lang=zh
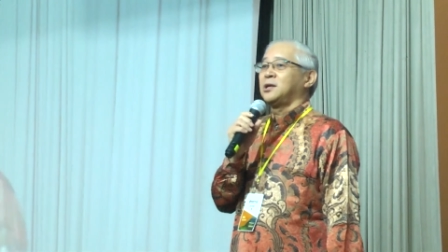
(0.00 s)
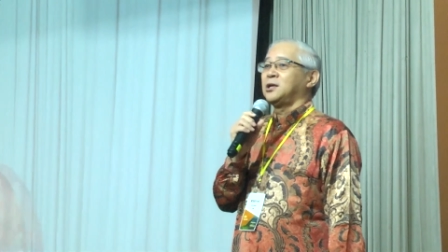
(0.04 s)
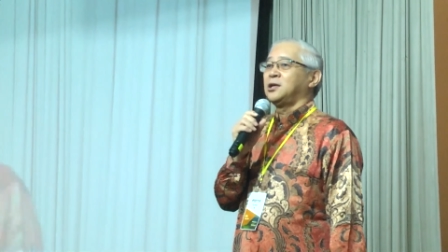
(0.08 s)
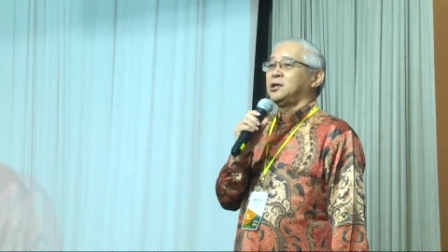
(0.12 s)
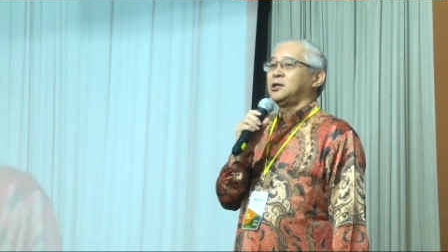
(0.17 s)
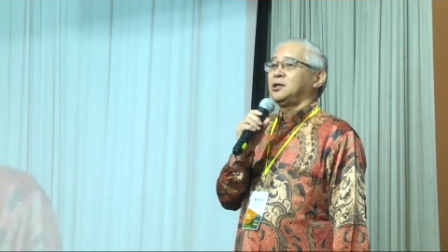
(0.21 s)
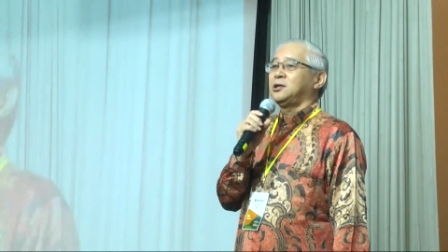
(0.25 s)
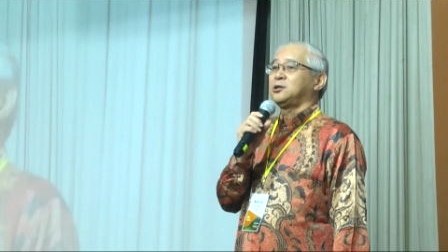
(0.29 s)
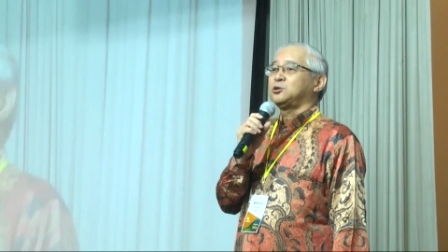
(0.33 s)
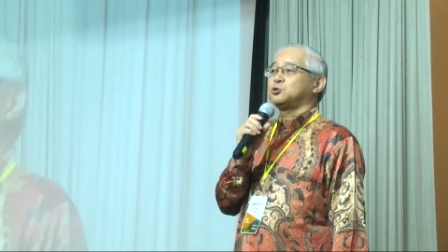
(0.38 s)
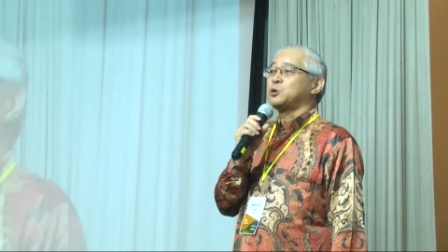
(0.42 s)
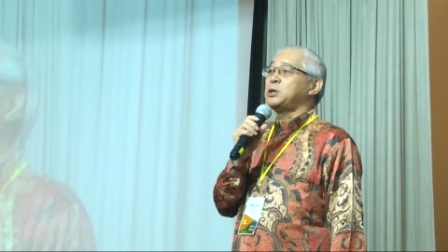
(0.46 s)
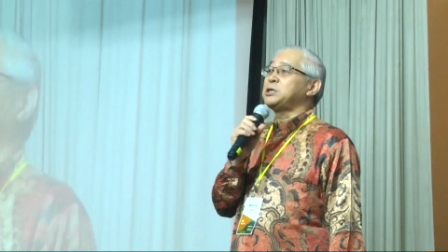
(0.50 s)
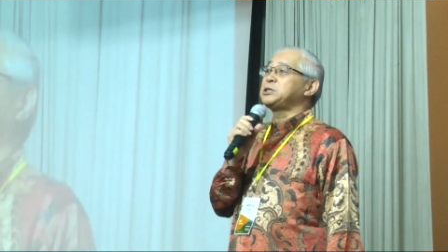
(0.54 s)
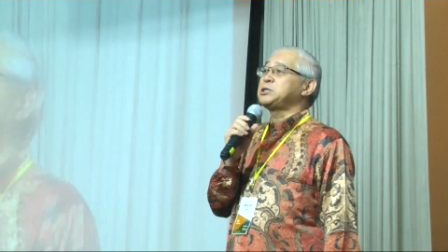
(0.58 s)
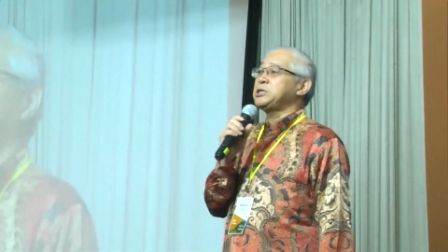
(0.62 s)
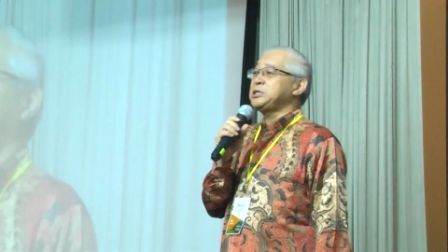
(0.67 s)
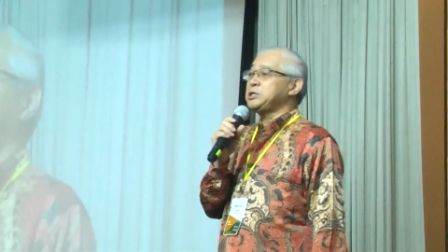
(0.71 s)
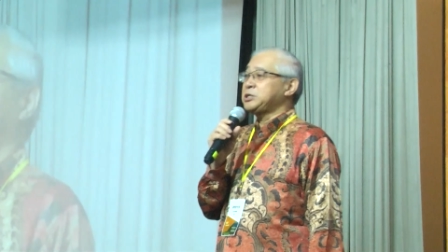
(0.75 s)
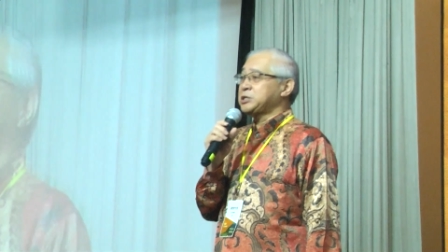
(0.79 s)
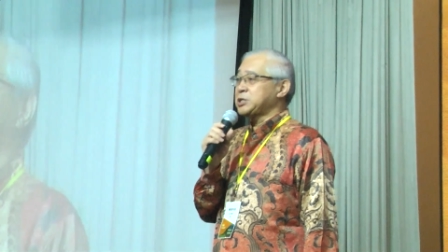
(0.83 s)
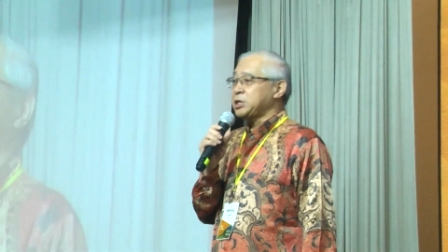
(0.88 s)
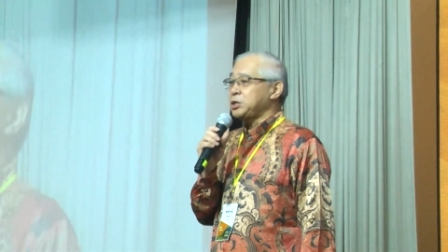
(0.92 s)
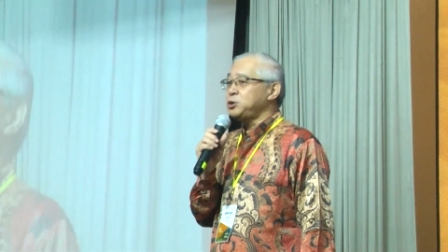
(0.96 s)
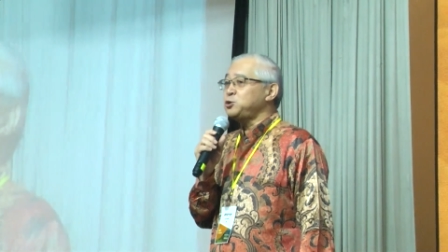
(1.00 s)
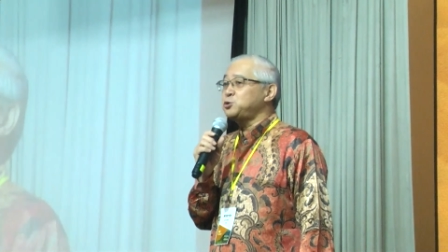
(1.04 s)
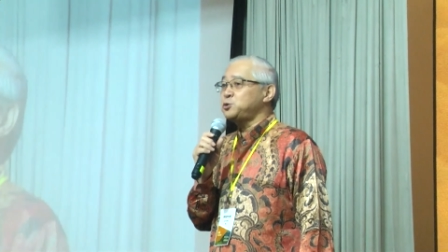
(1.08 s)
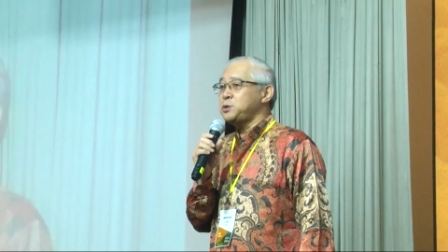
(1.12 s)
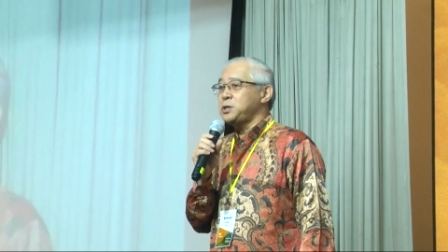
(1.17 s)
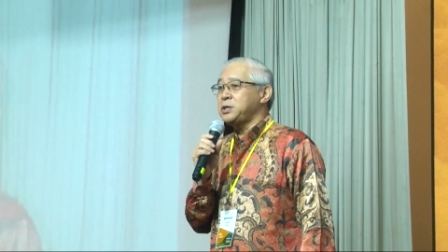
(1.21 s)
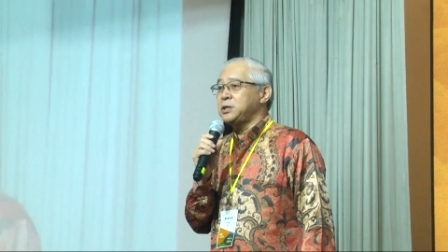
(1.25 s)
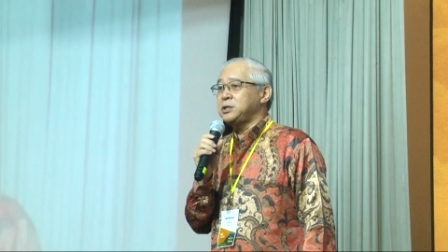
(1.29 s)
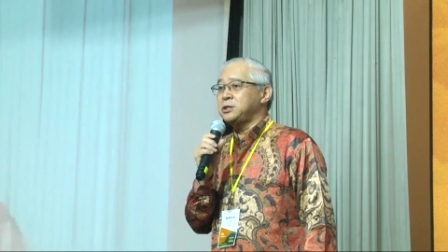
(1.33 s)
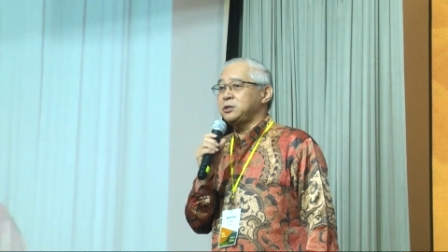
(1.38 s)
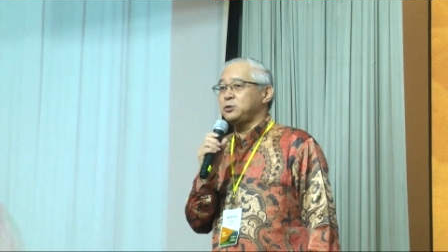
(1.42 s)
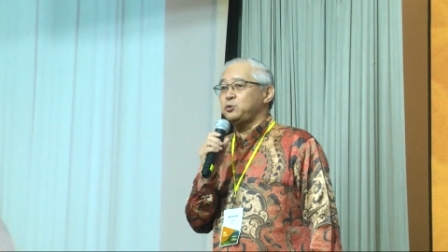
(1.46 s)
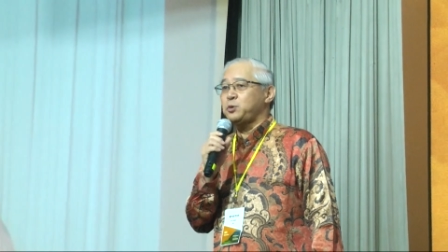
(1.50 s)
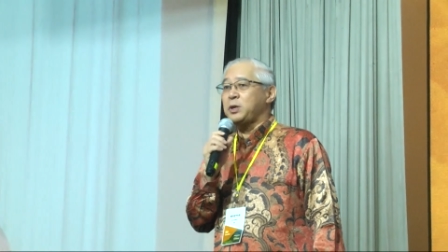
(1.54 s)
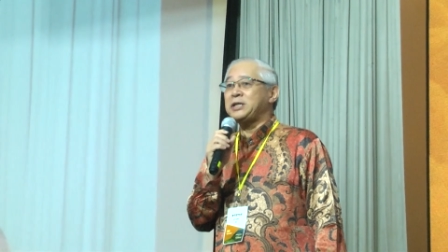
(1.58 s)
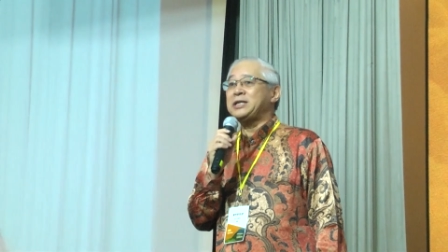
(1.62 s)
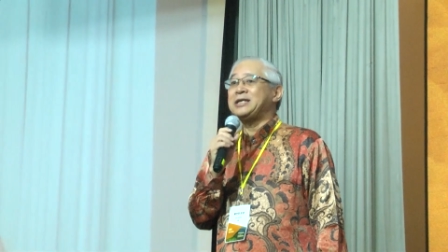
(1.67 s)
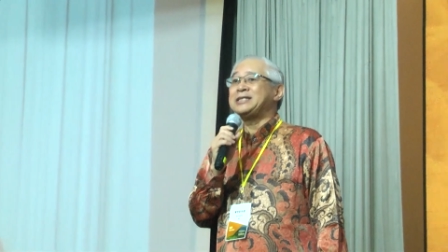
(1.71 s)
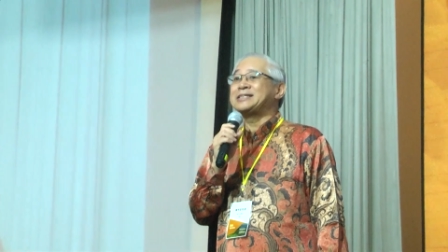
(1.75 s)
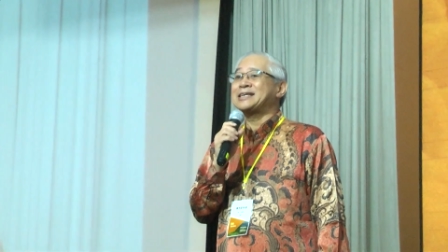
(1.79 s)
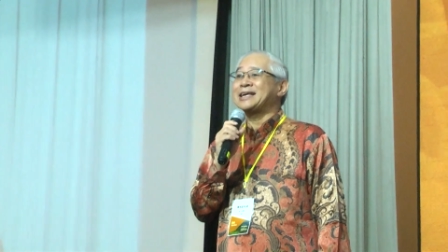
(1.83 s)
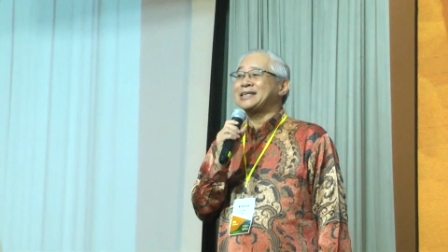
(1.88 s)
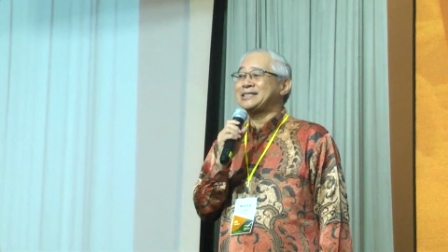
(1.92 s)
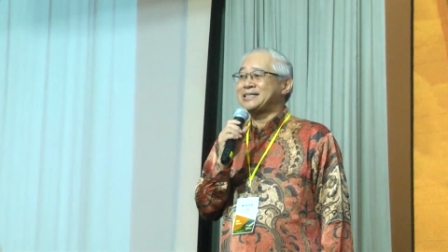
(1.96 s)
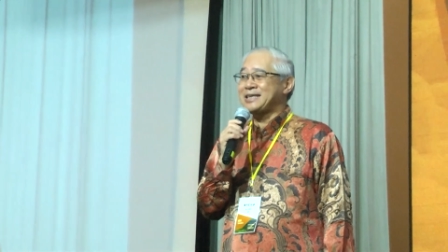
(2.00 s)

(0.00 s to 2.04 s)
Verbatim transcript: 创新神学院愿意在这